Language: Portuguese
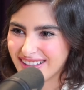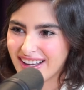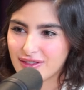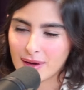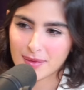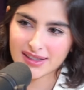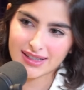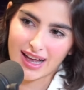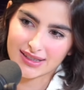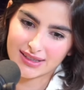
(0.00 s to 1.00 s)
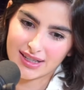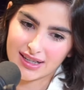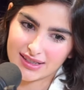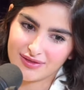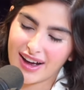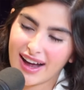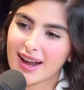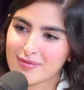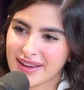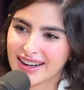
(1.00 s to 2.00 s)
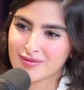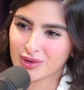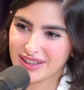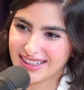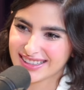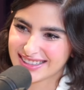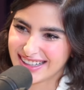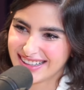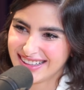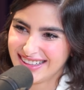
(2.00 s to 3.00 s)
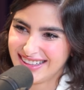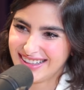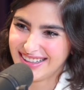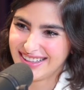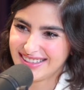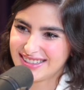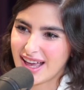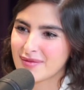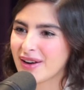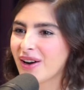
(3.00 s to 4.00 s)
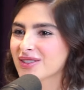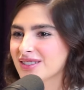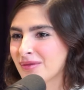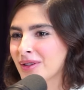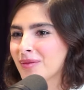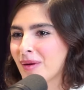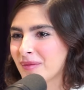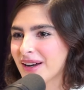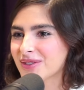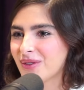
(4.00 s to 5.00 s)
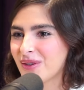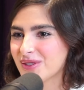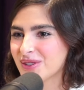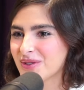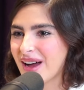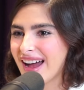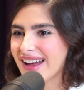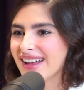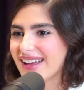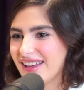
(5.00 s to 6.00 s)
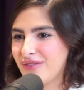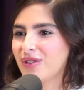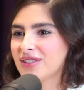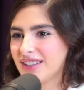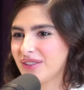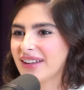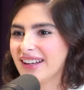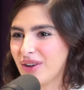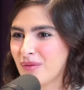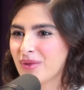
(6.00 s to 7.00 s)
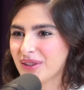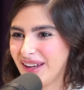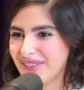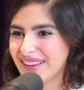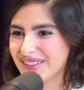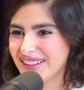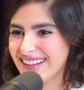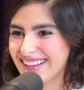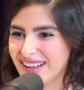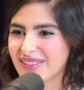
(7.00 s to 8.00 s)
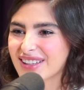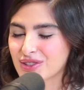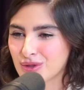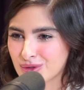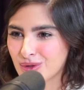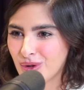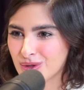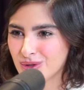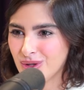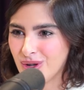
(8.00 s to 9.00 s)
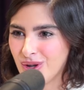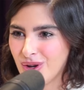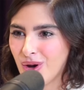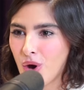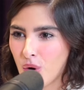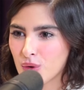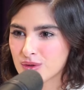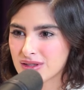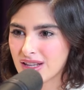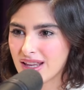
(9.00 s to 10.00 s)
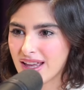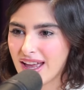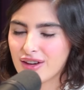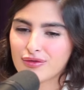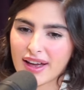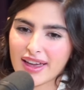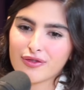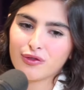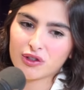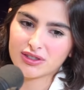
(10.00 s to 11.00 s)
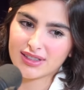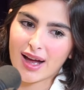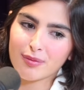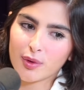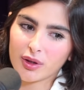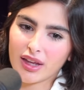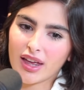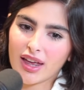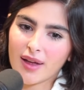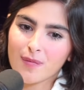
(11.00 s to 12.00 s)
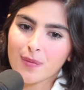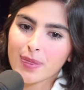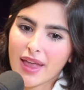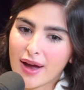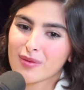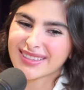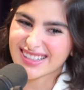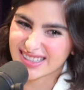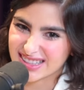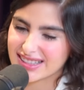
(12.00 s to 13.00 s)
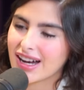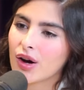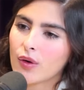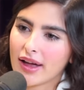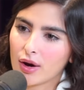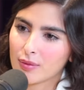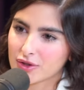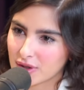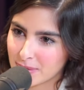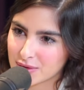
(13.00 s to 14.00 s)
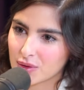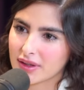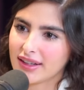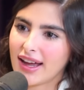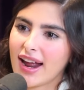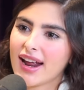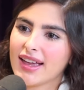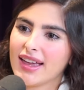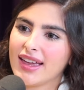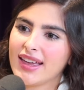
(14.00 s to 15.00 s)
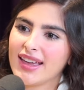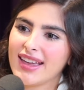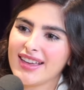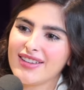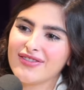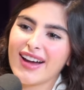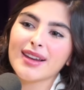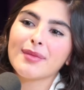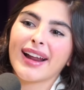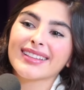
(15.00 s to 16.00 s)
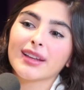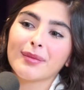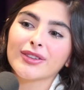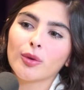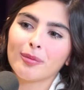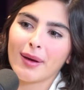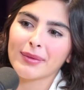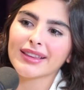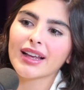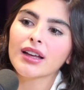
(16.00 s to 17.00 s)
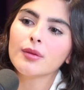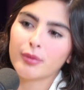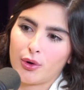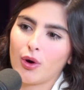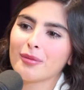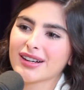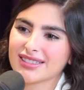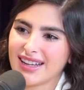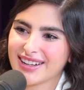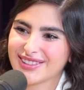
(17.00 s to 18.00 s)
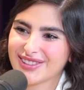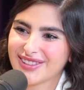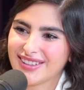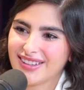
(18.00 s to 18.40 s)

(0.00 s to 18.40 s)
Ele vai pesar se, se vale a pena a mudança Uhum. Se é melhor o sistema dopaminérgico continuar reforçando aquele comportamento ali que tá mais gostoso, ou se ele vai reforçar porque é uma decisão, é realmente o que a pessoa quer e, e vai liberar também dopamina pro comer certo.